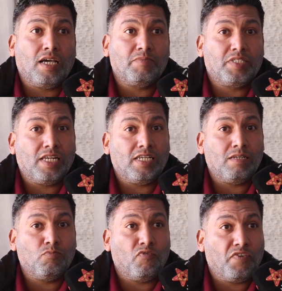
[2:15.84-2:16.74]

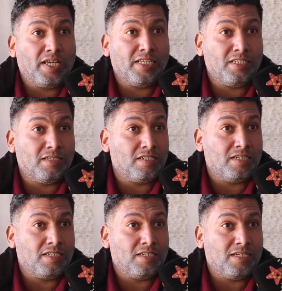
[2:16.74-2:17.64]
امثال بوفال
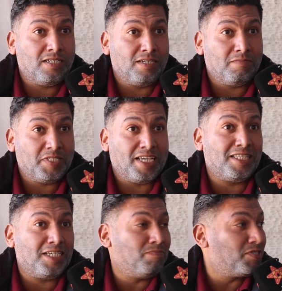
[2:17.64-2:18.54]
من
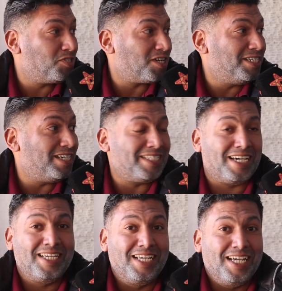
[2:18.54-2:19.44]
هذه المنطقه اللي
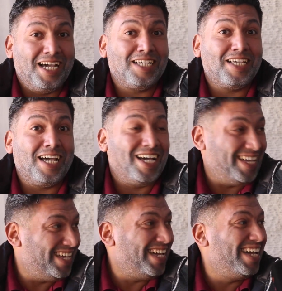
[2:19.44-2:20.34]
انا سناتي
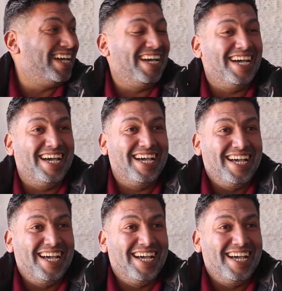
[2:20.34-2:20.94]
لها